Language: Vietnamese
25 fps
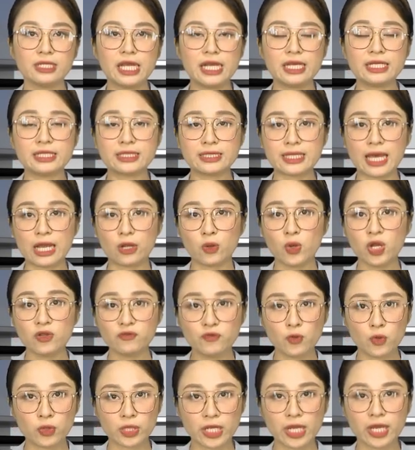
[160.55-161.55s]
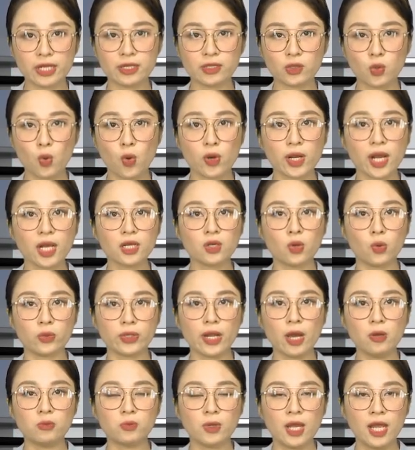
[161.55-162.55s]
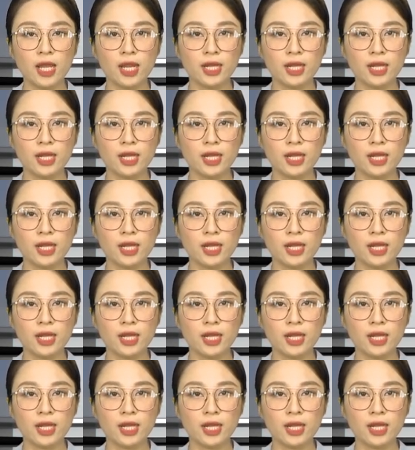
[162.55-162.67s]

để giải quyết vụ kiện của các cổ đông